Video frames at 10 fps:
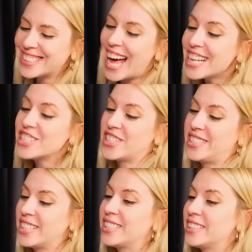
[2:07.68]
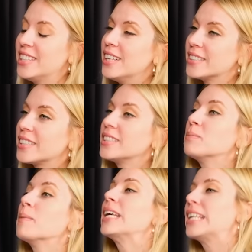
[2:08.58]
Sence senin
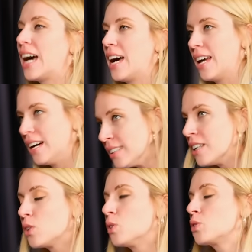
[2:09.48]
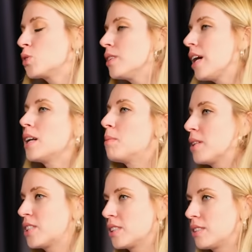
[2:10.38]
tanınma hikayen hikayen yolculuğun nereden
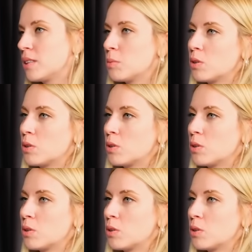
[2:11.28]
başladı tam